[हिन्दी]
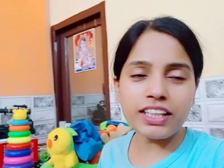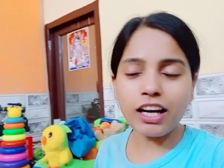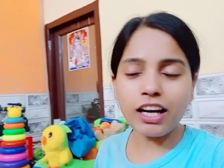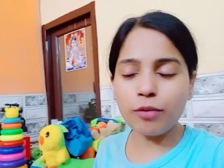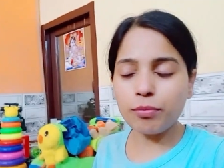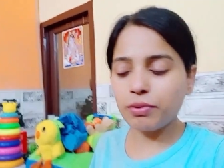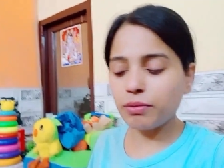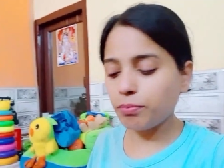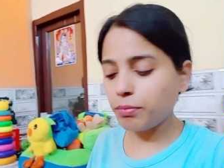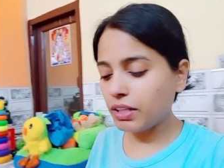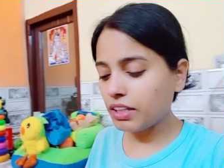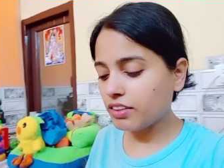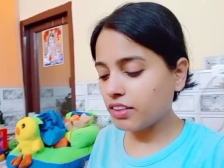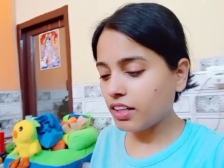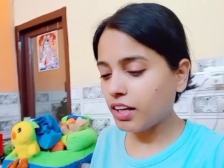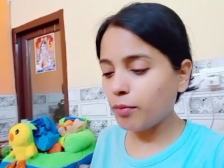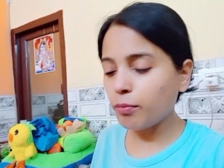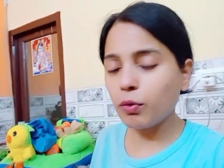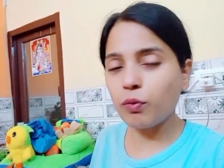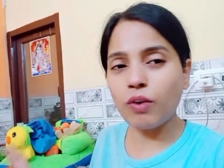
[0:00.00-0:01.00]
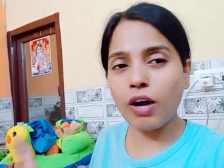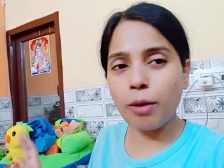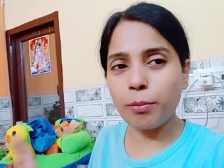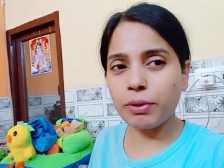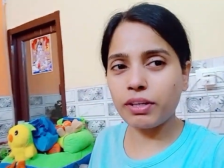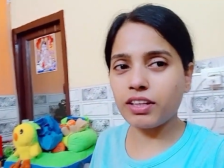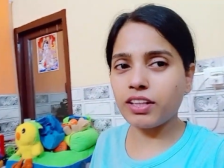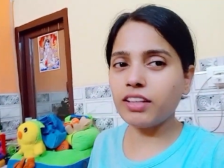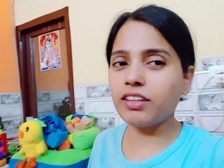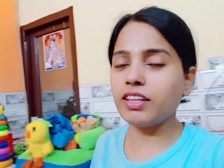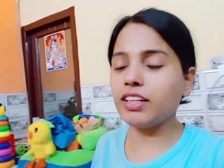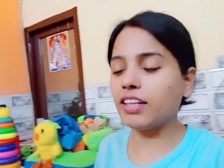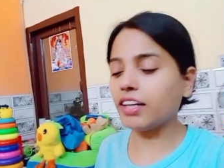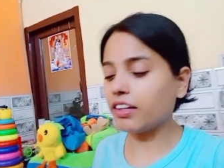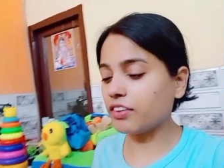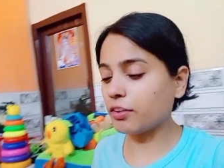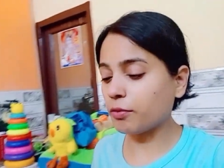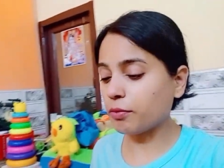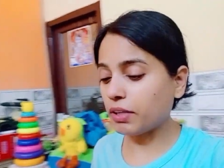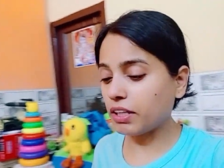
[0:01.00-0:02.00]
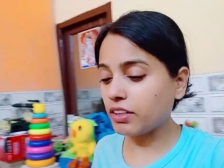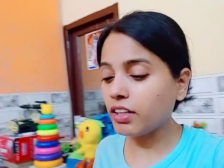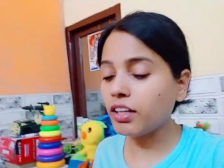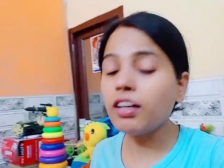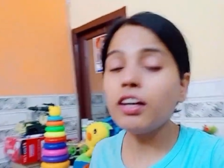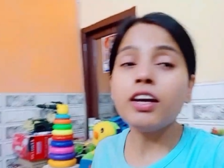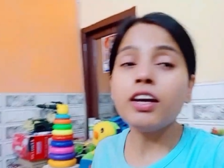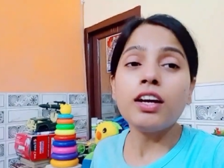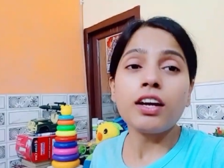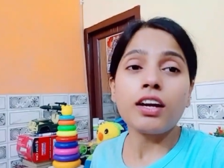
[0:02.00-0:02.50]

के हम में थे हम लोग वहाँ पर थे दीदी के यहाँ जब गए थे